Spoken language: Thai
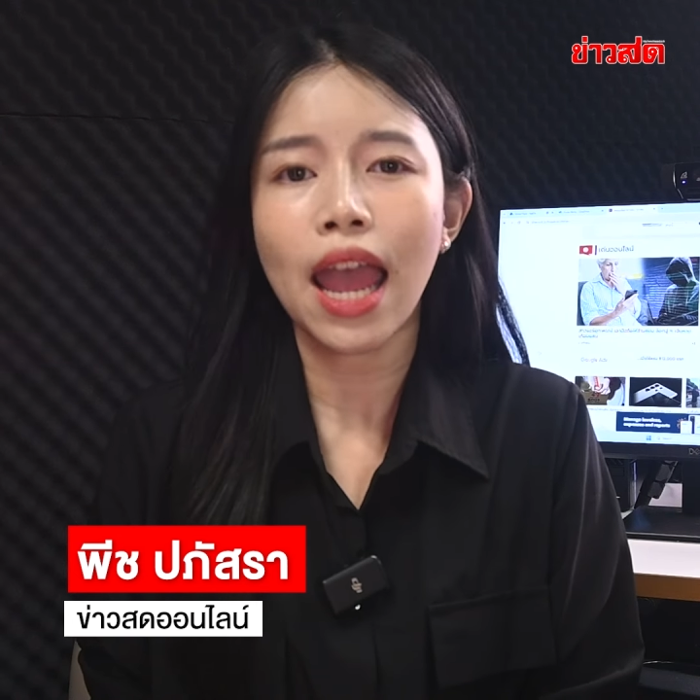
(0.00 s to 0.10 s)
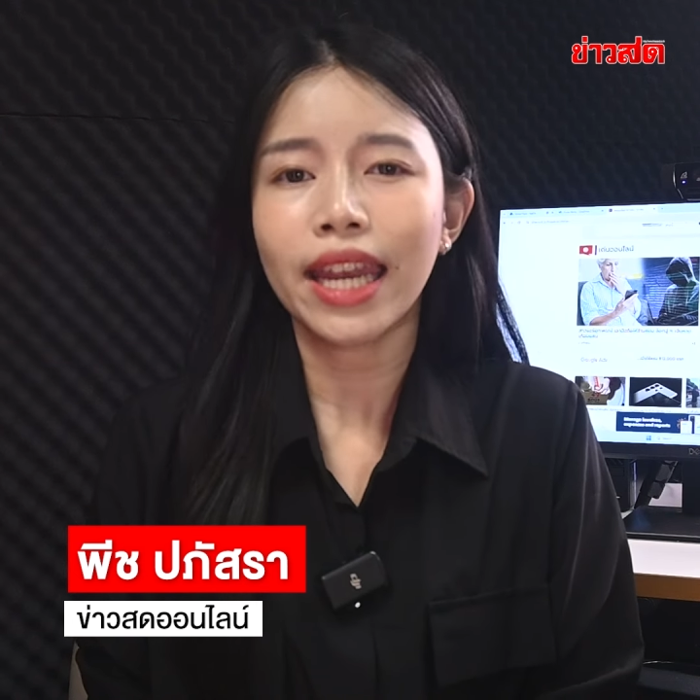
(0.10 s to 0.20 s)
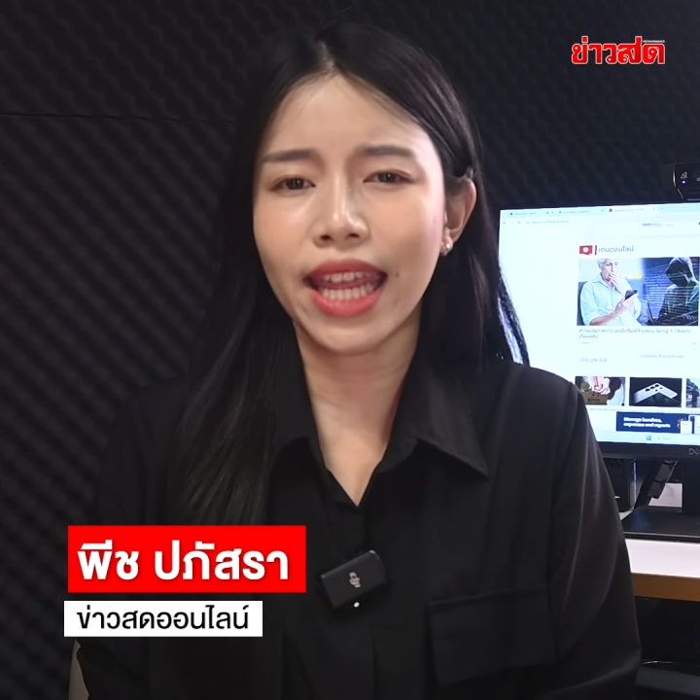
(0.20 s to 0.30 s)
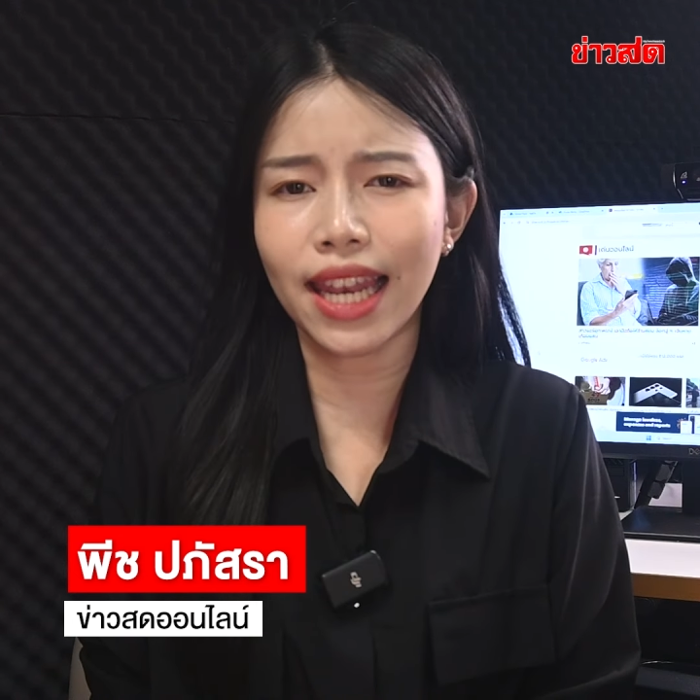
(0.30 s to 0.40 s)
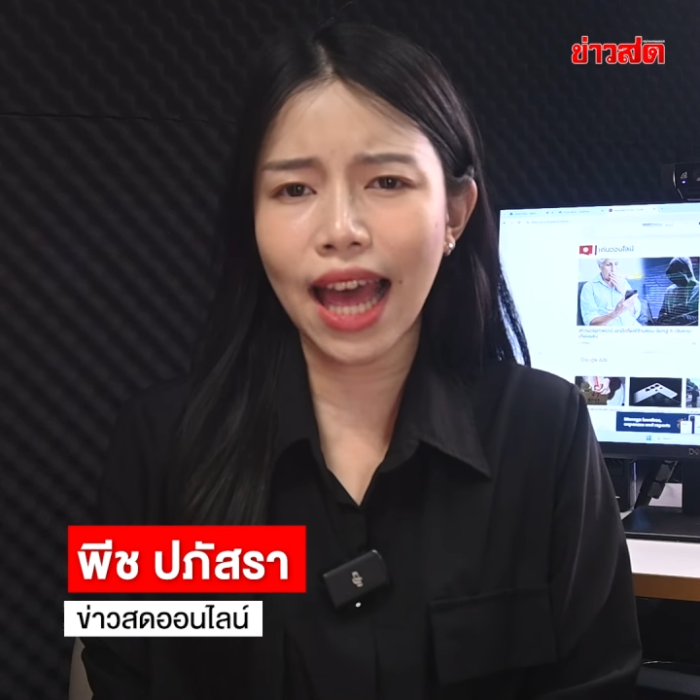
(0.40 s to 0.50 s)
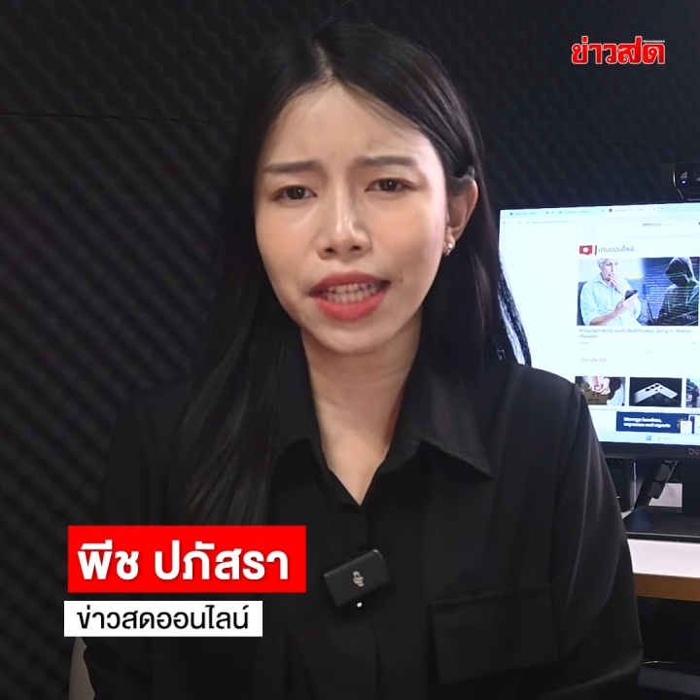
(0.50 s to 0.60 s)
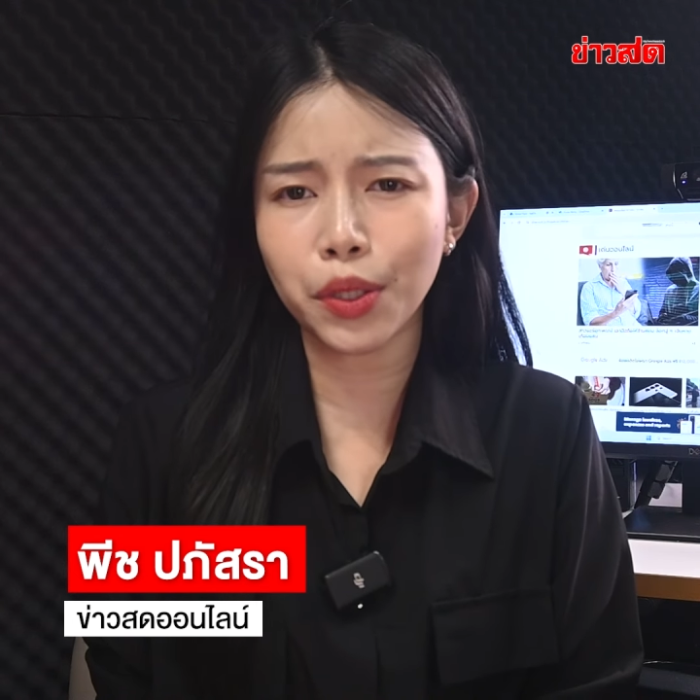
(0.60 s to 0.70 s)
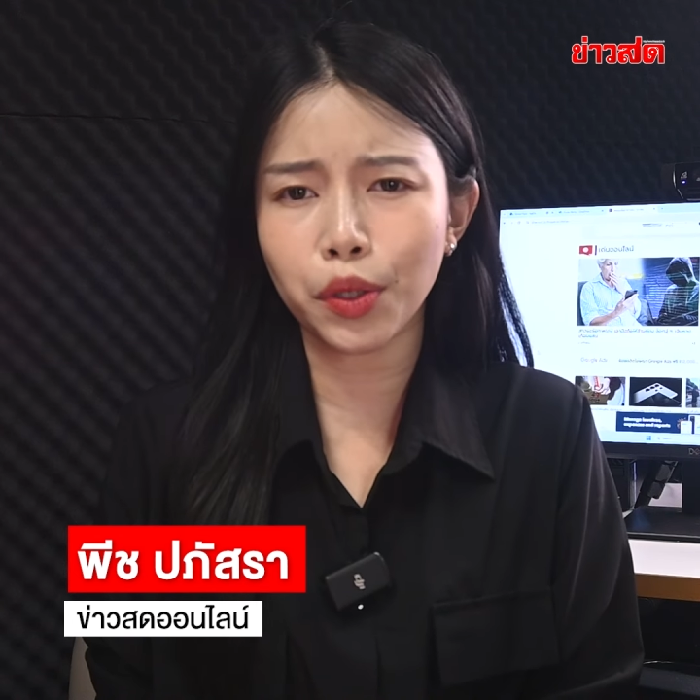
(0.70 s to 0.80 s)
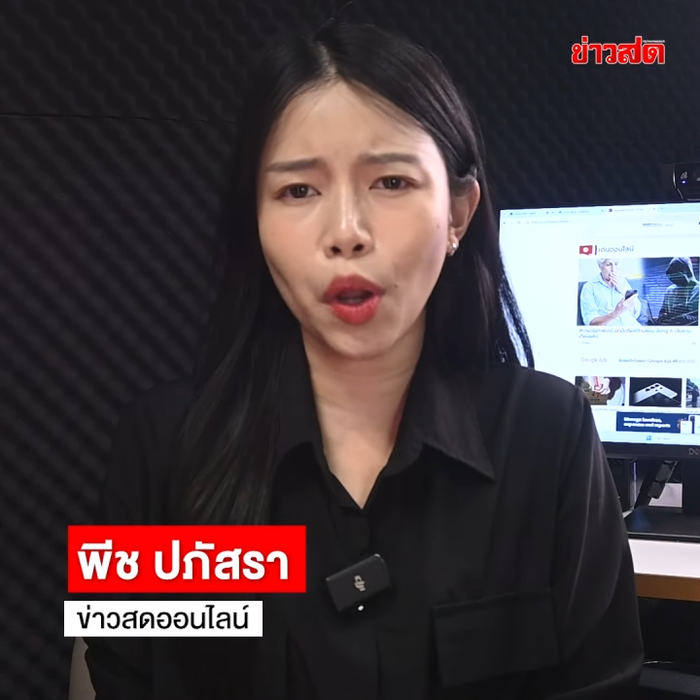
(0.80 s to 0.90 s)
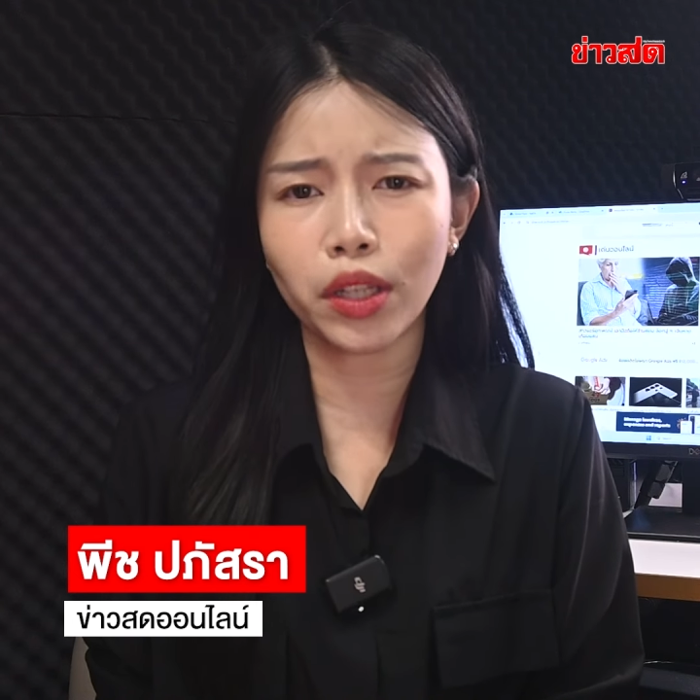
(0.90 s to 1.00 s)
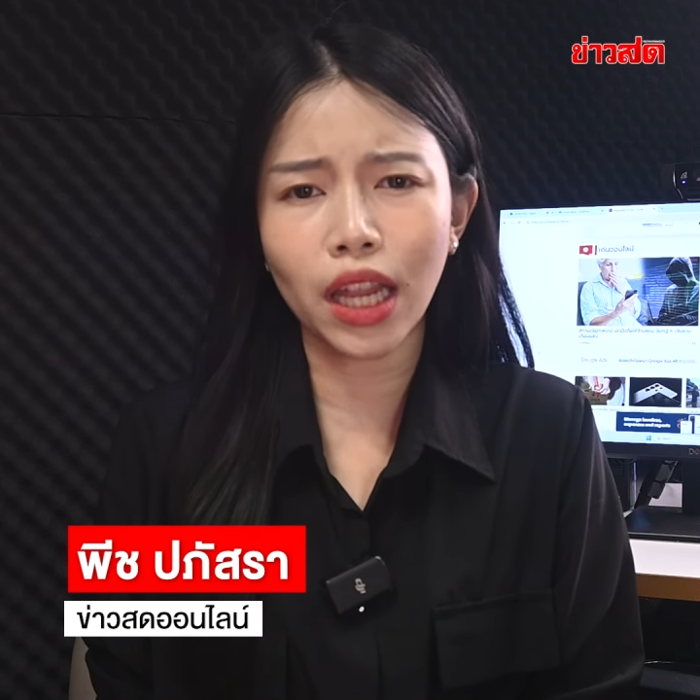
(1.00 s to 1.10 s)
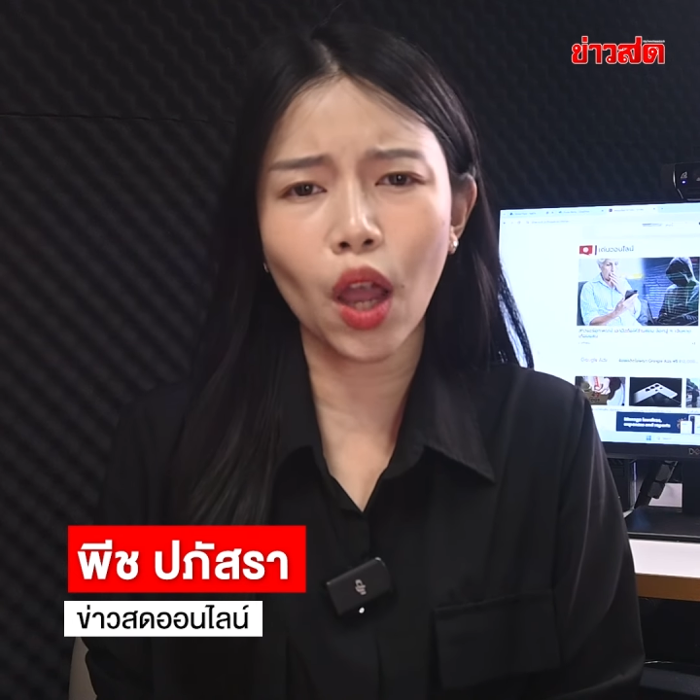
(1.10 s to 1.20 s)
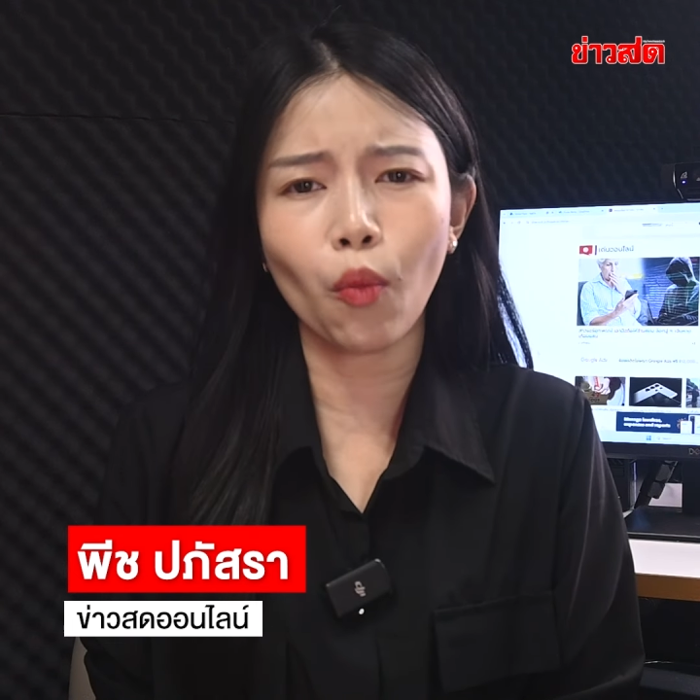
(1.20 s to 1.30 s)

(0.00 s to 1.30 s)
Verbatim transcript: ที่ล่าสุดโดนถล่